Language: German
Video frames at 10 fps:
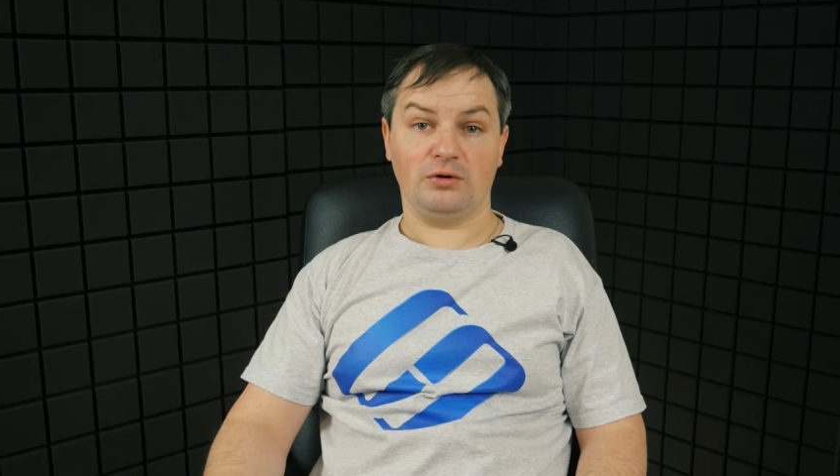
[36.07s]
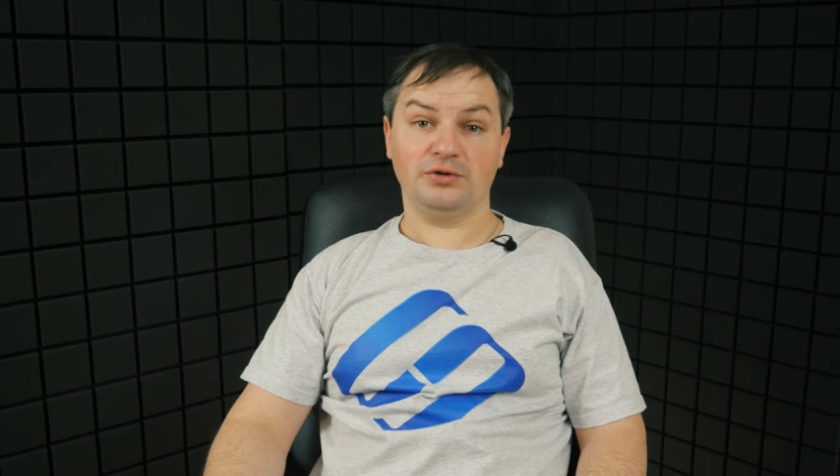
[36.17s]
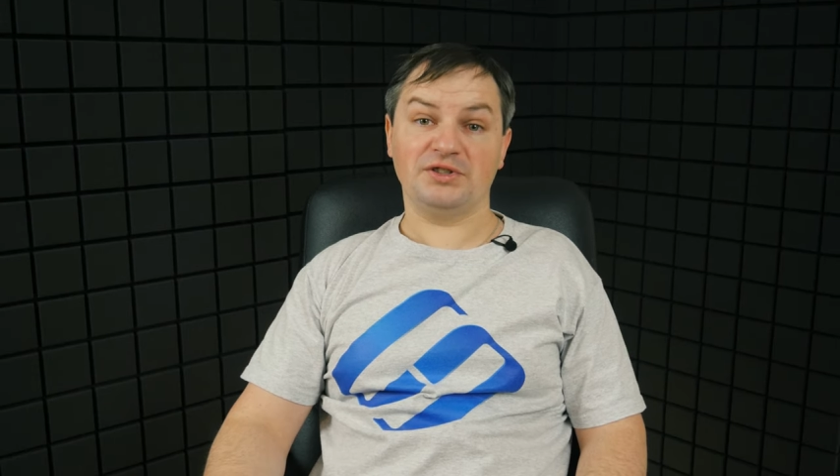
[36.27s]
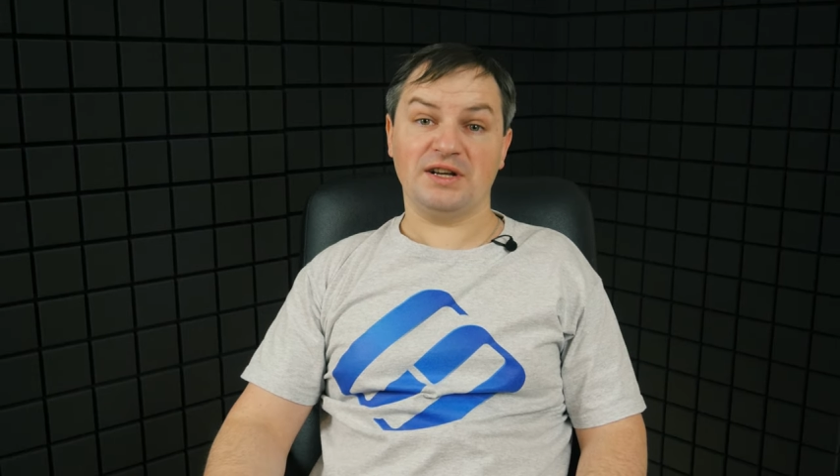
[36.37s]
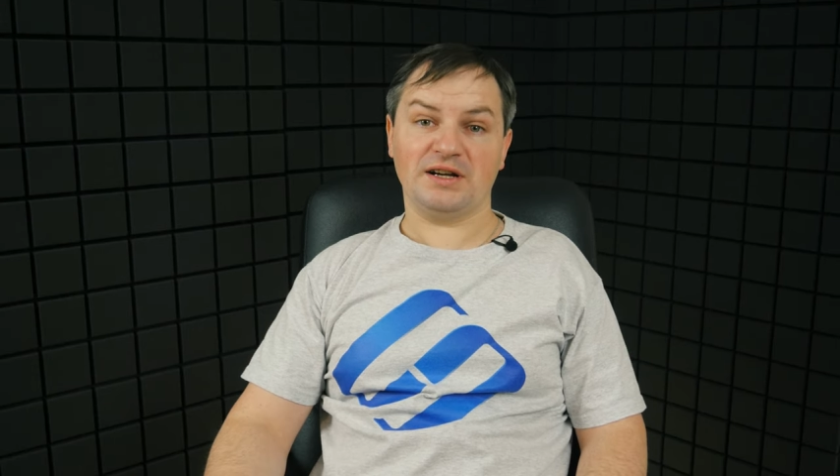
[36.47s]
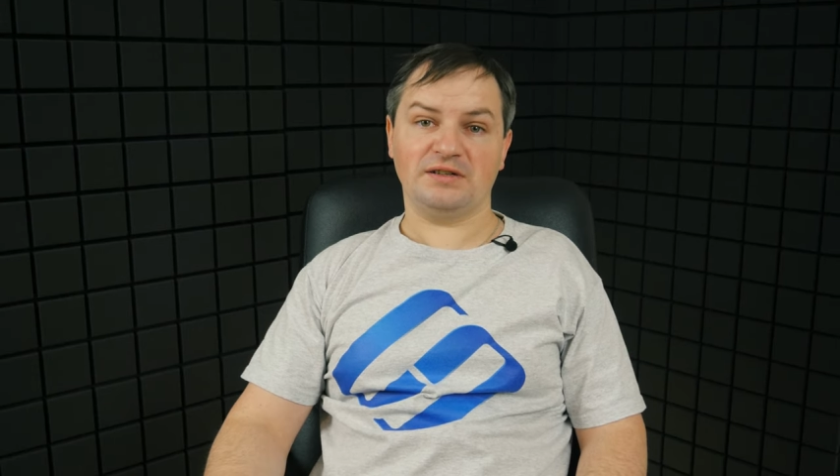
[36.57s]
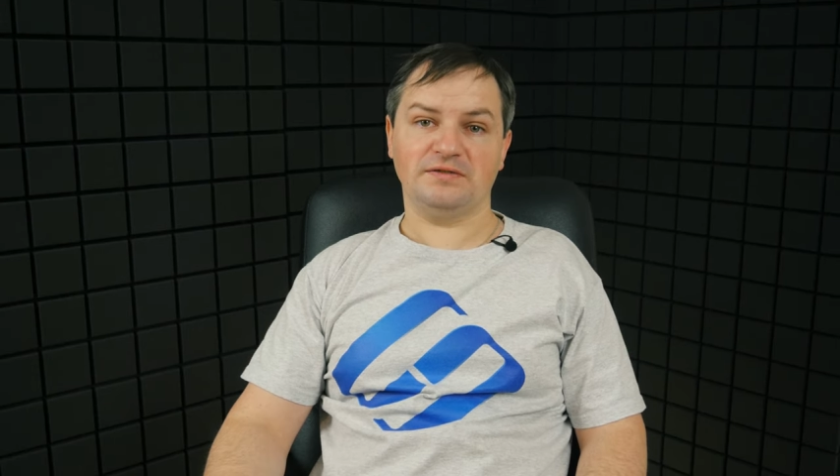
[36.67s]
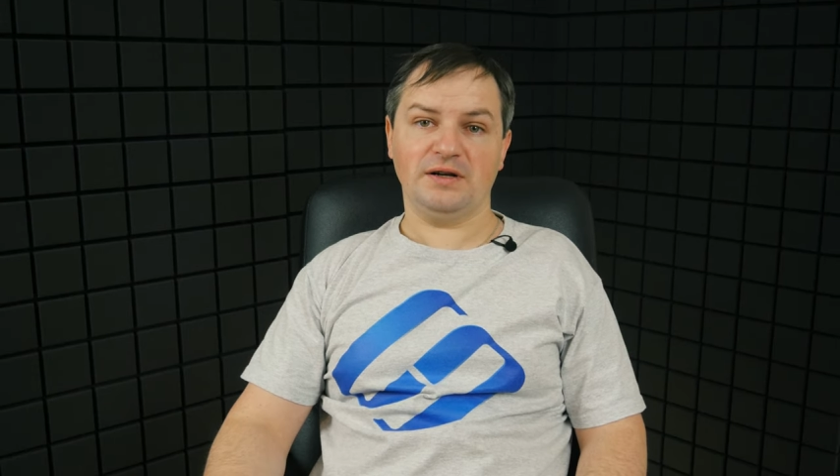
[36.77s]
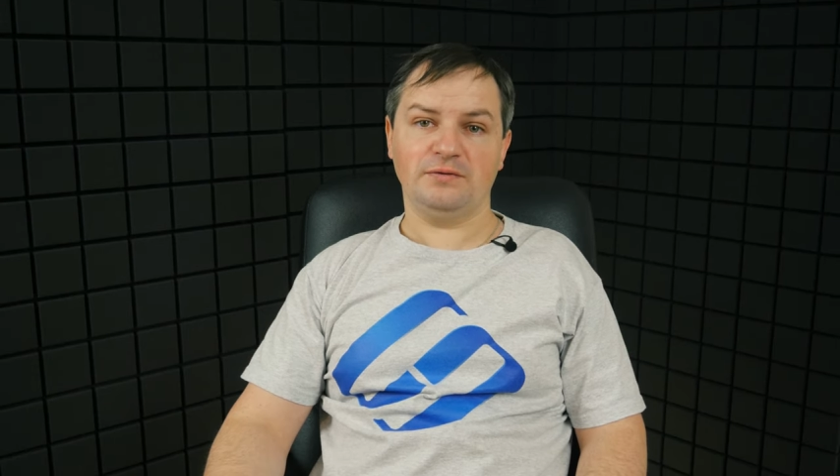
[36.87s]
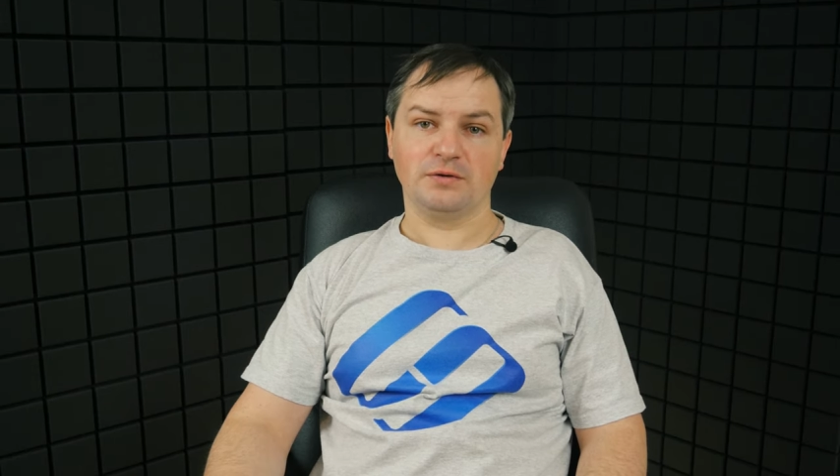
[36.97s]
und deren
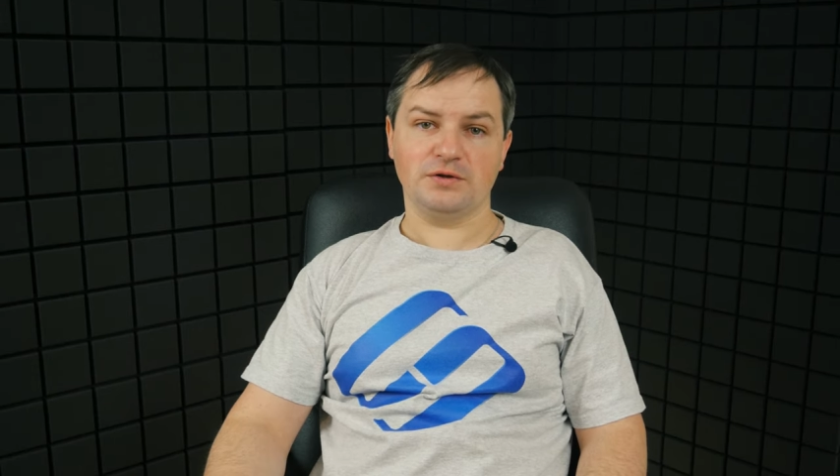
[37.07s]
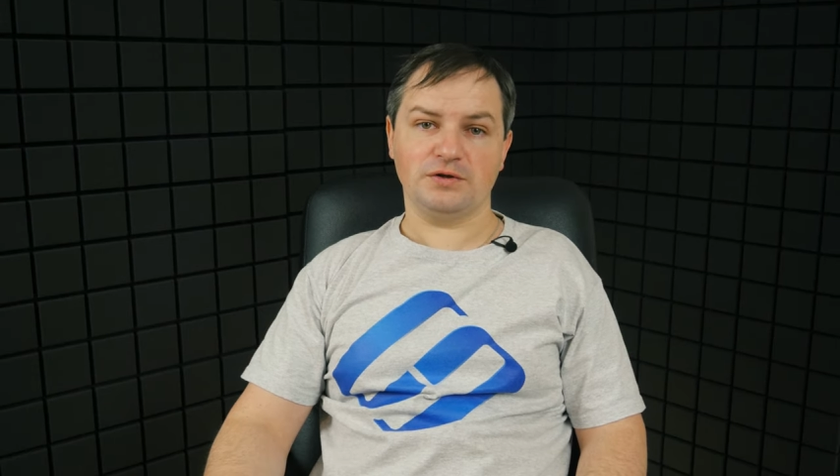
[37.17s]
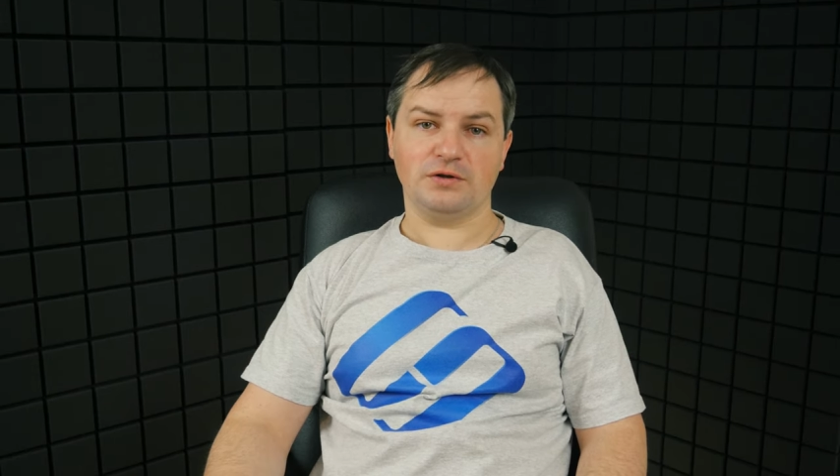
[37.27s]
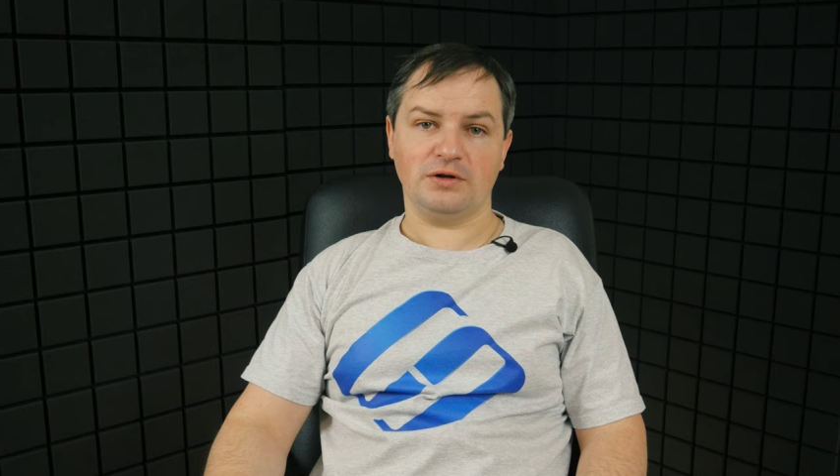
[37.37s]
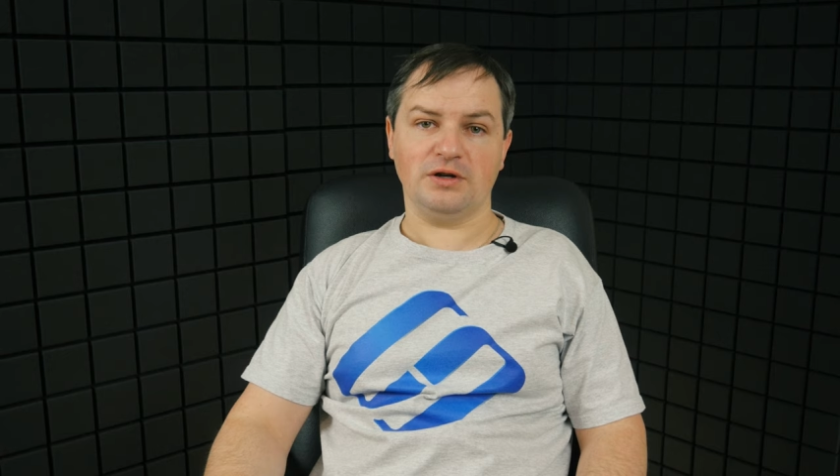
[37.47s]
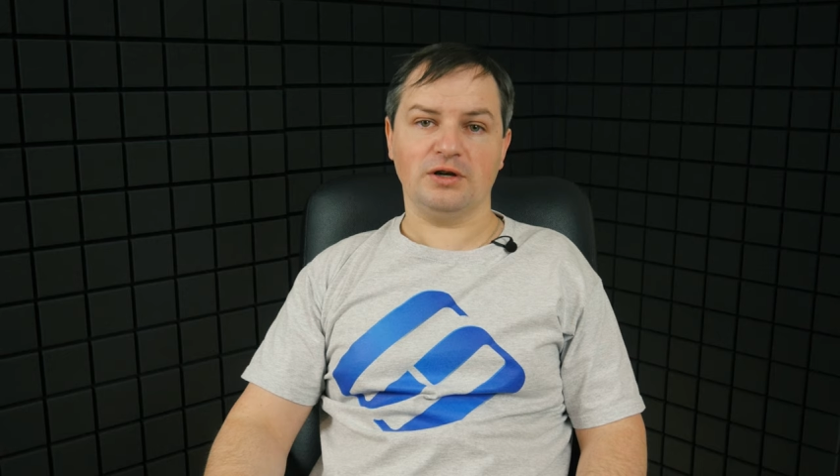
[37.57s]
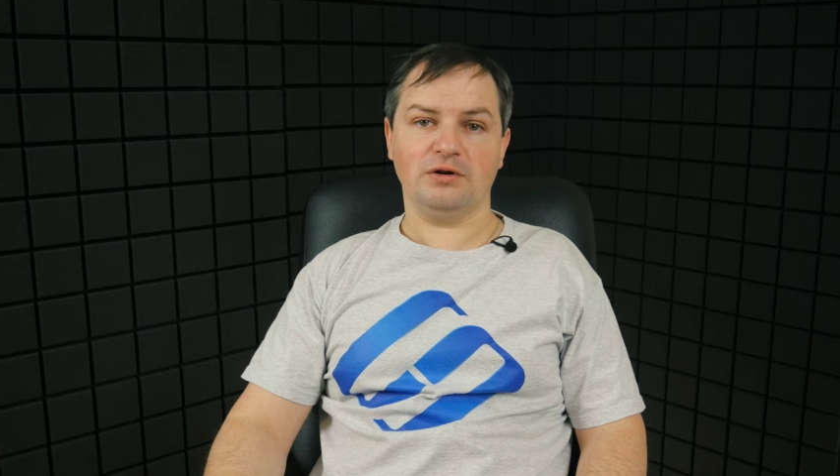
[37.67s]
Feldfunktionen